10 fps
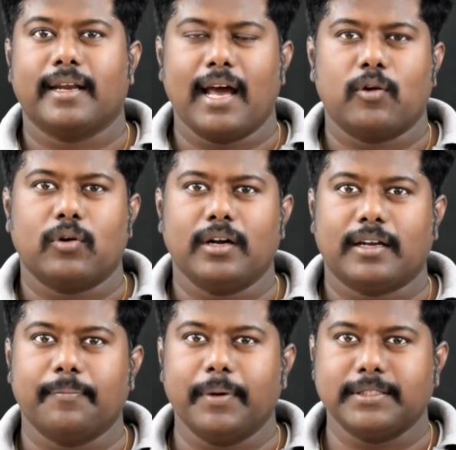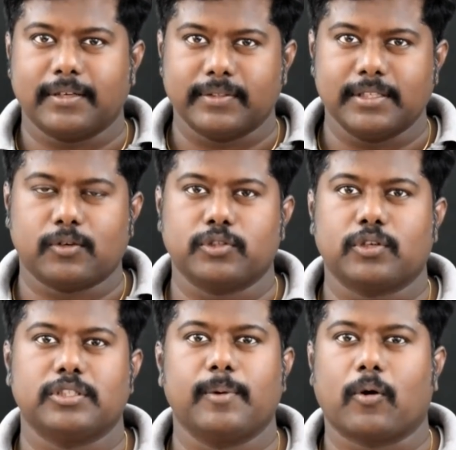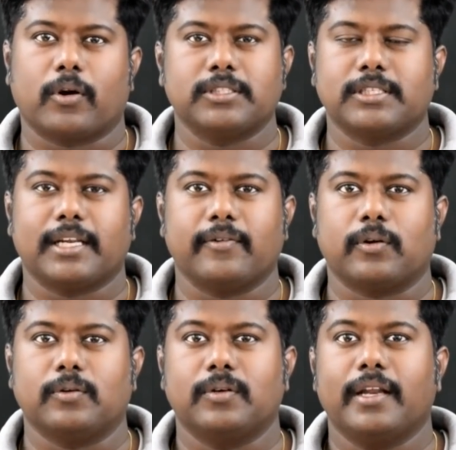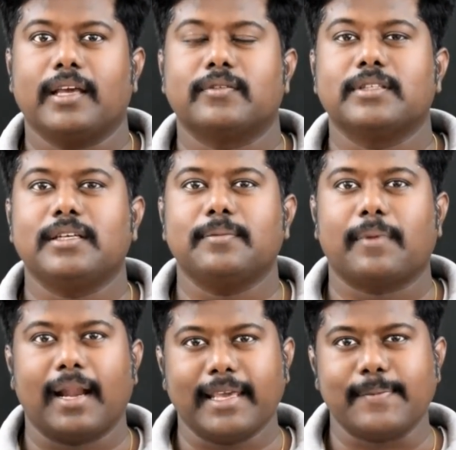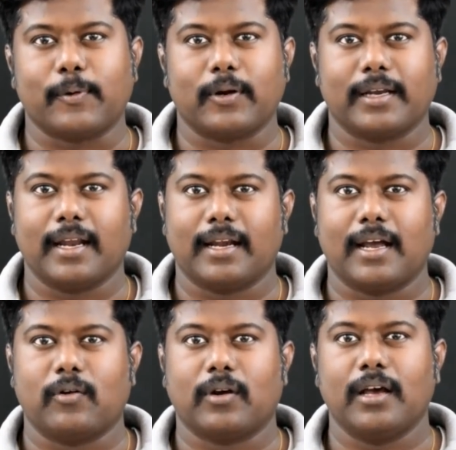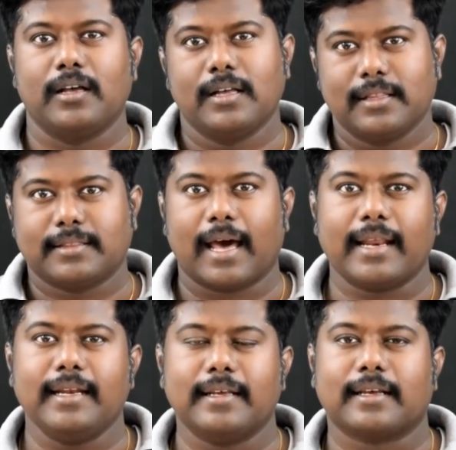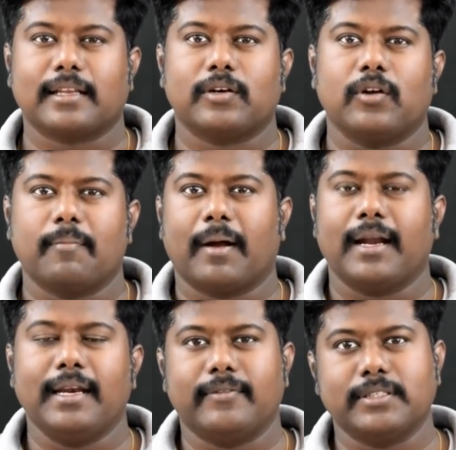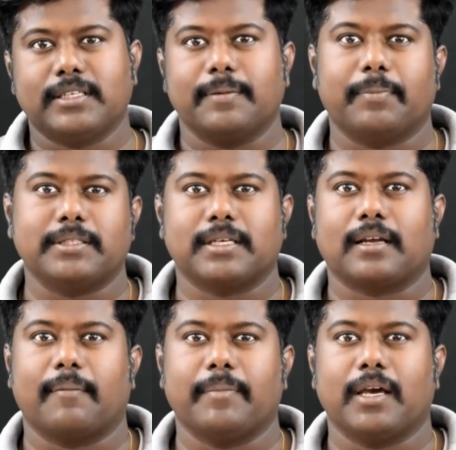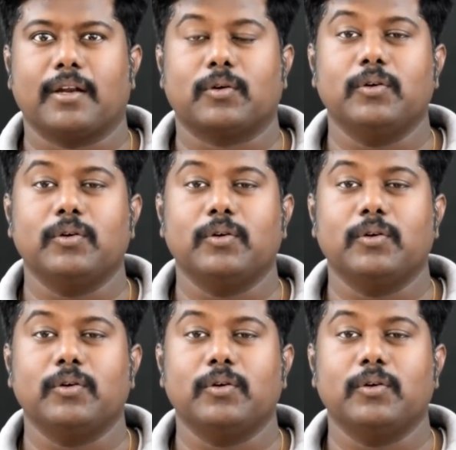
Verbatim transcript: என்ன ஆகும்னா டெம்பரேச்சர் வந்து கொஞ்சம் கொஞ்சமாக குறைஞ்சிக்கிட்டே வரும் நீங்கள் வந்துட்டு மலைக்கு போனீங்கன்னா என்ன ஆகும்னா தரையில் இருக்கிறத விட மலையில் வந்து டெம்பரேச்சர் கம்மியாக